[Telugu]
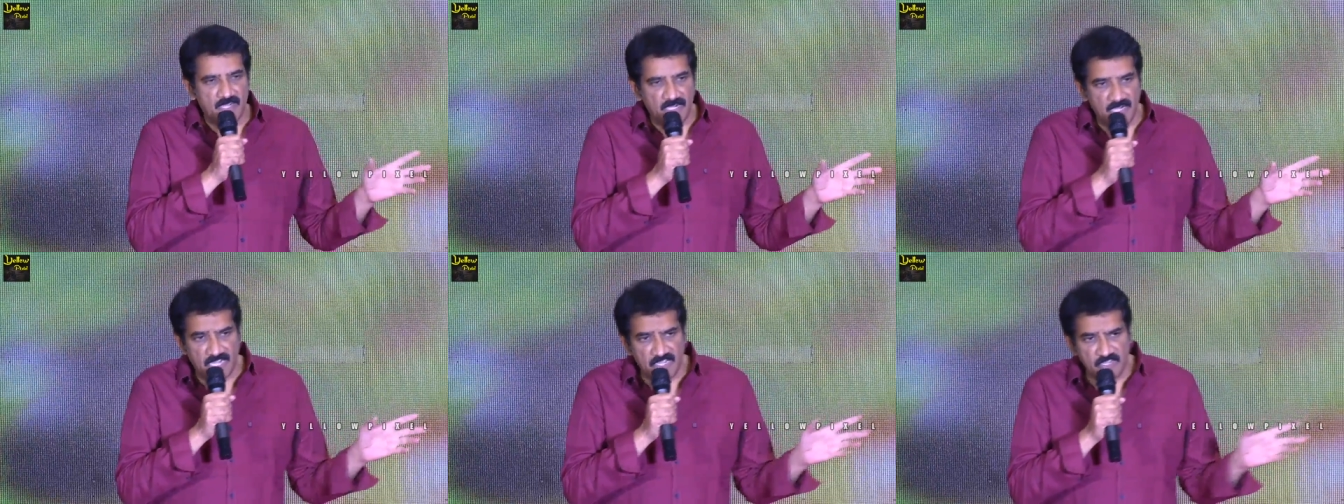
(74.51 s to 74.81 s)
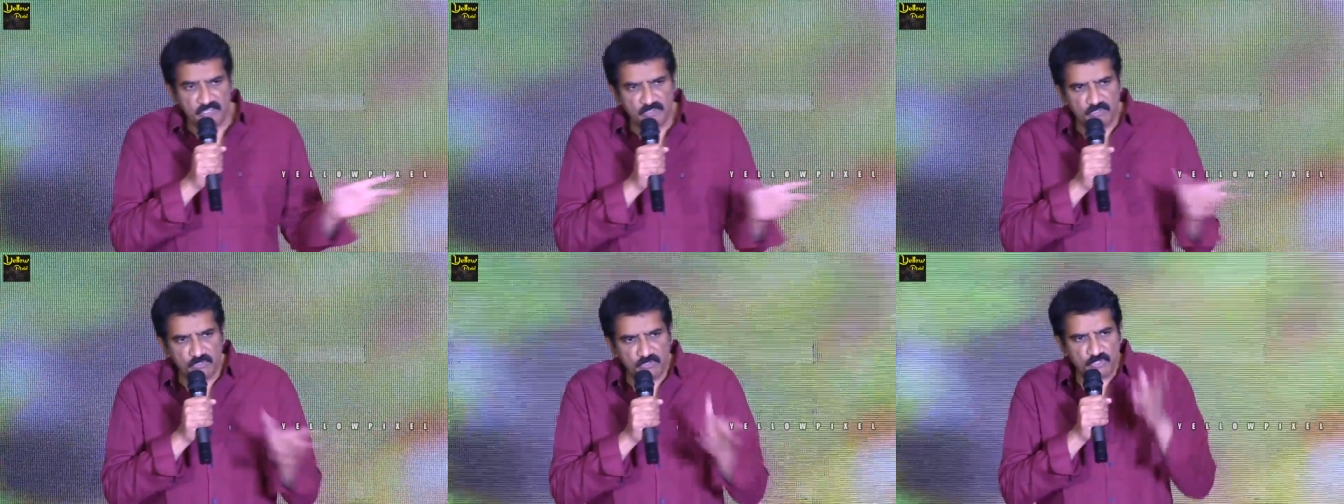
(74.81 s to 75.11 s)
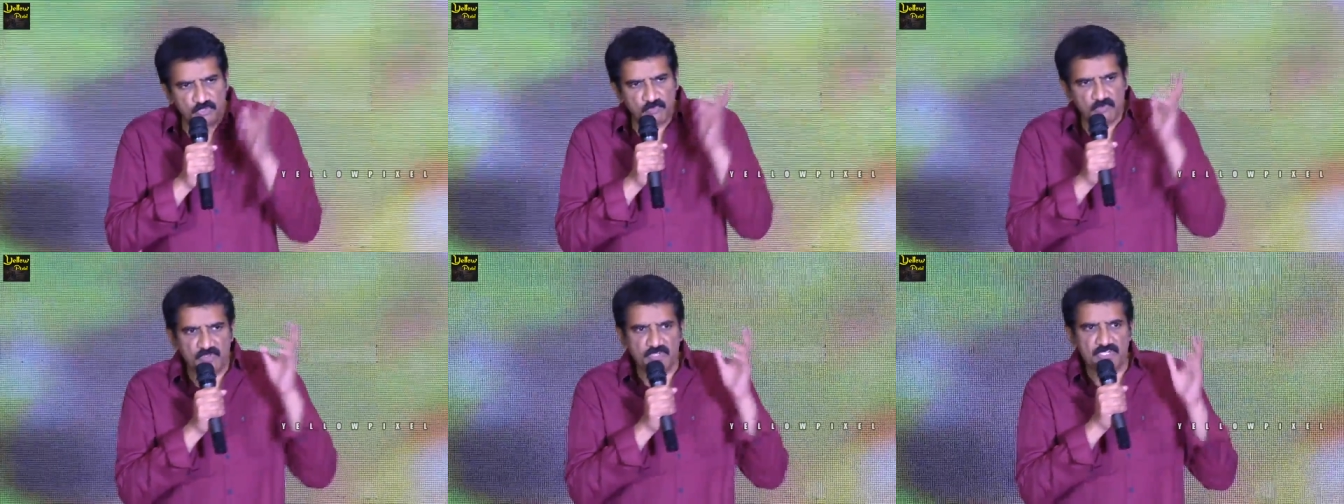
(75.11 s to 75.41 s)

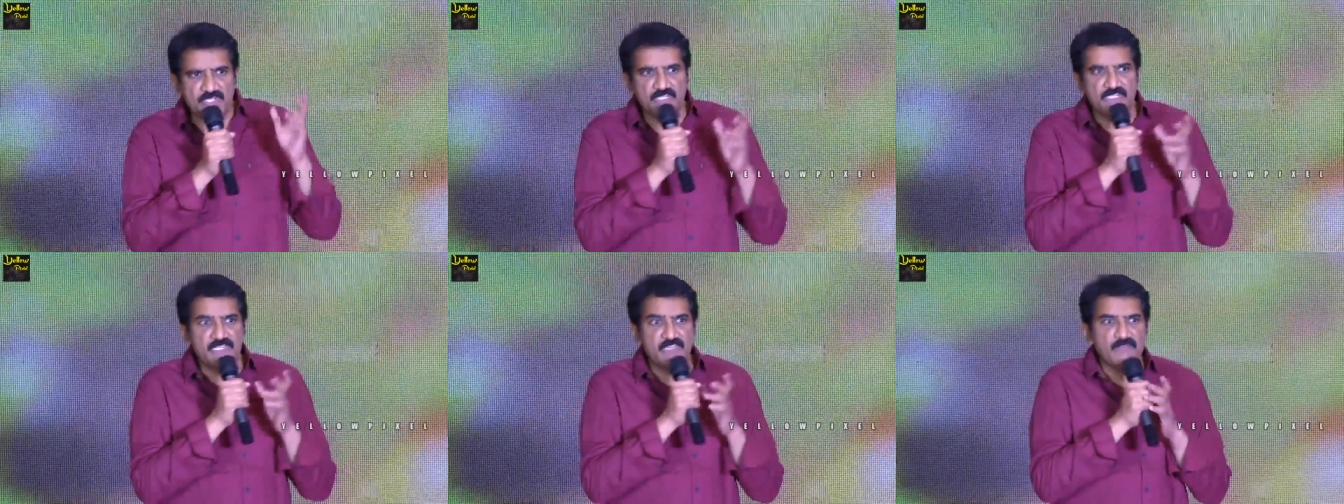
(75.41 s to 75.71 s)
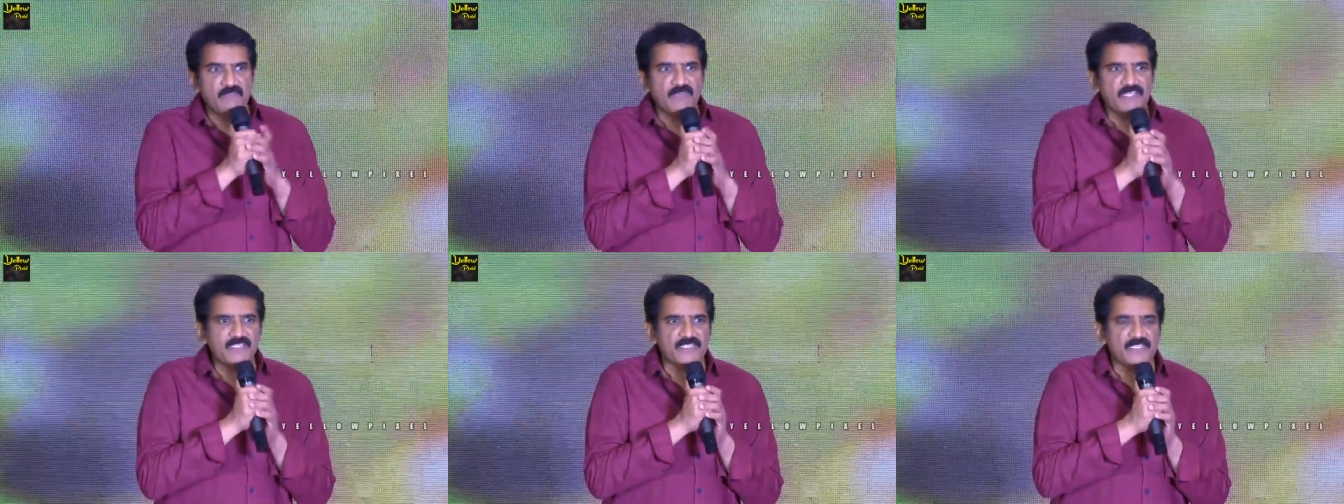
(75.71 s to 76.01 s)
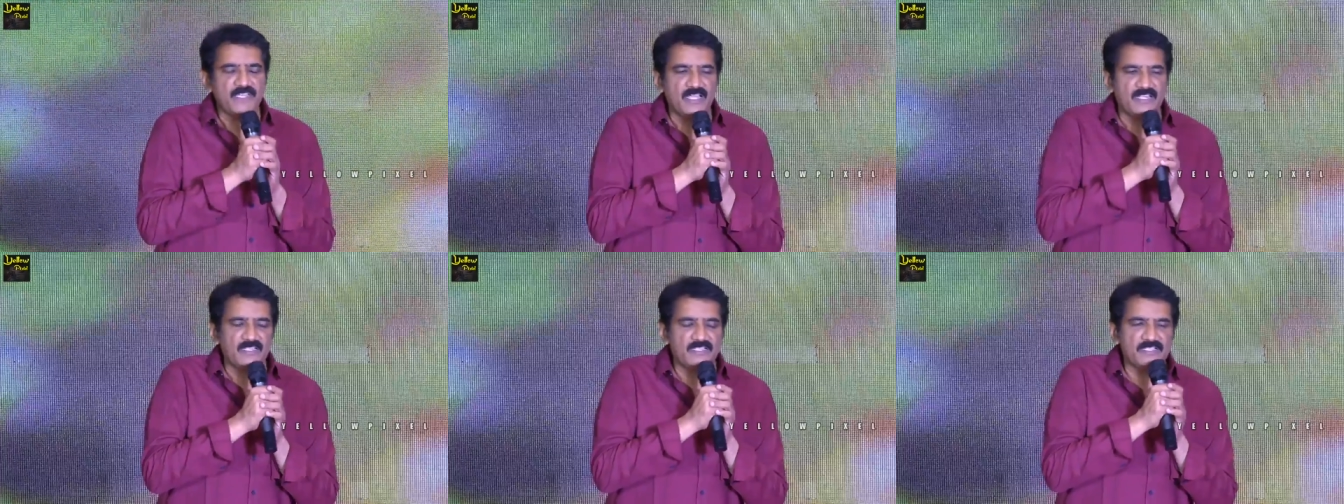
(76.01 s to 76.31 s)
కంటిన్యూస్ మోషన్ సీమ్లెస్
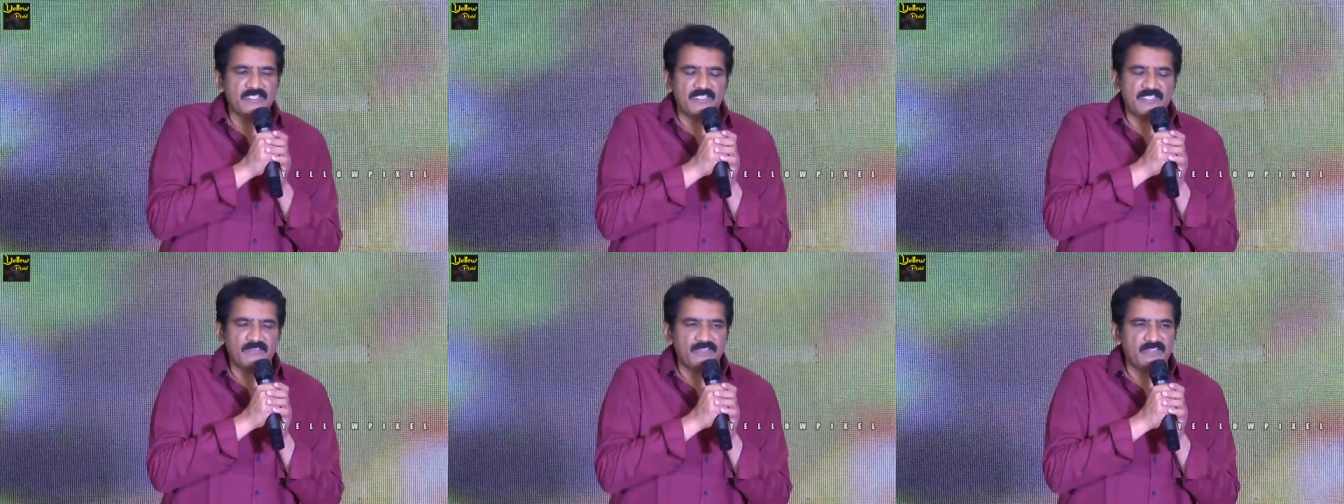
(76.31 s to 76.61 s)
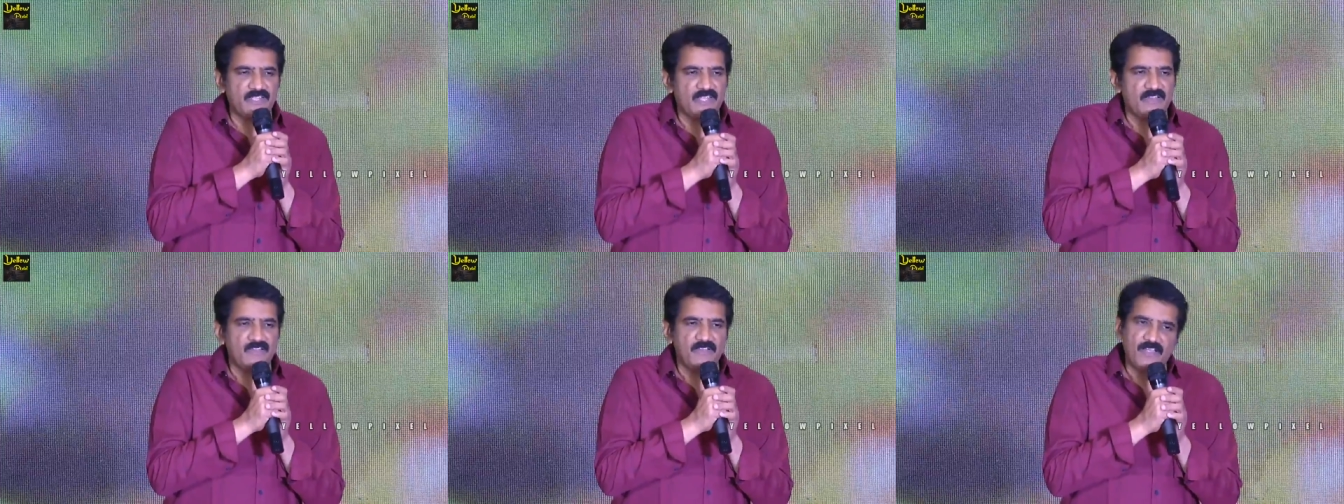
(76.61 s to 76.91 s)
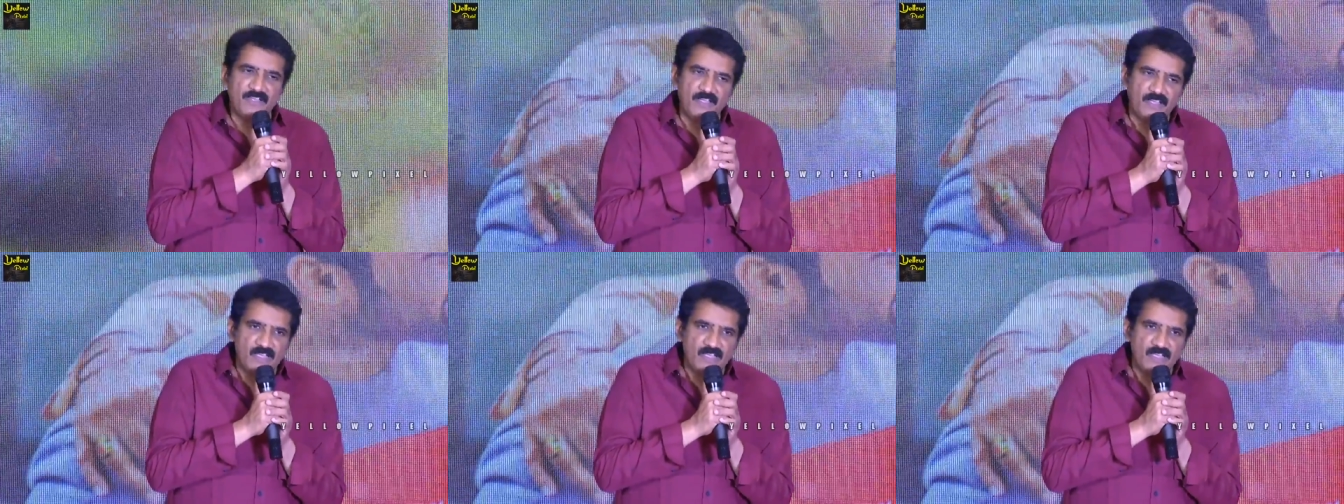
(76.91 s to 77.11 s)
లాగా తీసిన విధానం